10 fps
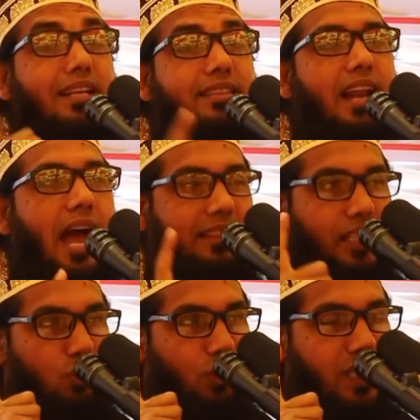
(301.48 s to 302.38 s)
নারীদের
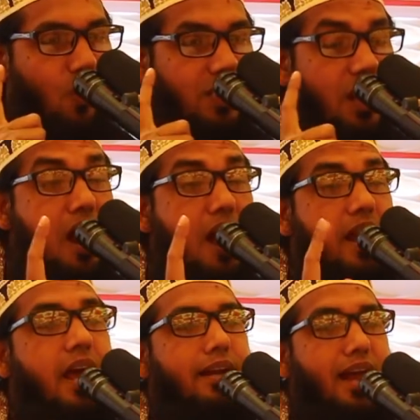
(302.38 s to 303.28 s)
হাতে তুলে দেওয়া যায়
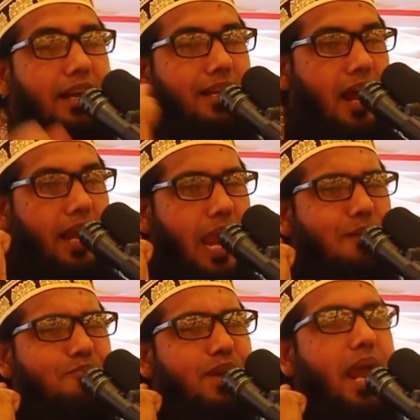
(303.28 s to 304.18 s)
নারীরা
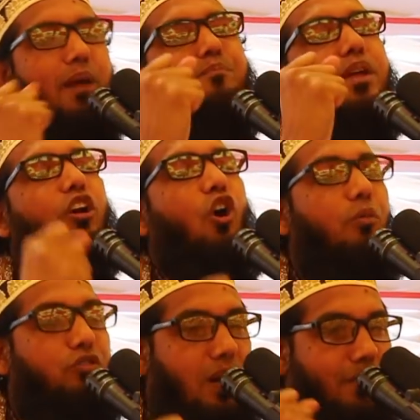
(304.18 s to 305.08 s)
এমনি এমনি
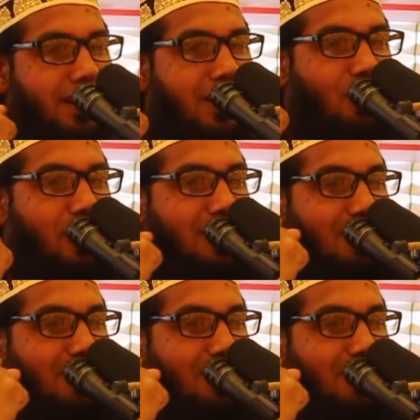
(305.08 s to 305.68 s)
ক্ষমতার মালিক হয়ে